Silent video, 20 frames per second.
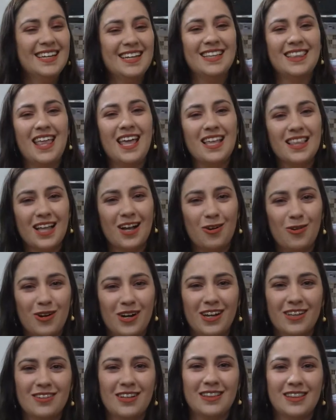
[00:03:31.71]
que Tem que estar tá
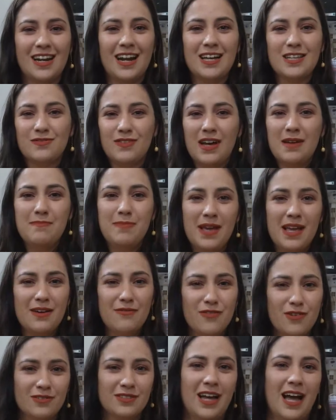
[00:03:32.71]
correndo atrás, vai bem
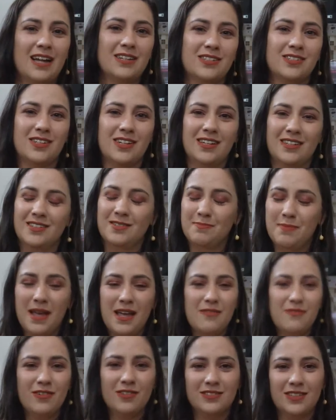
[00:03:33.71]
à vontade, gente. Bem
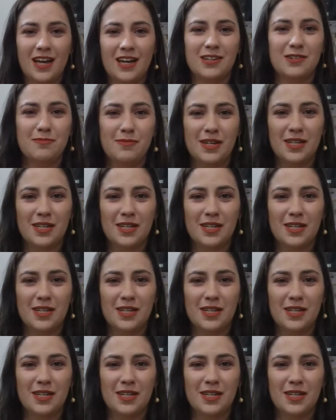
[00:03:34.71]
à vontade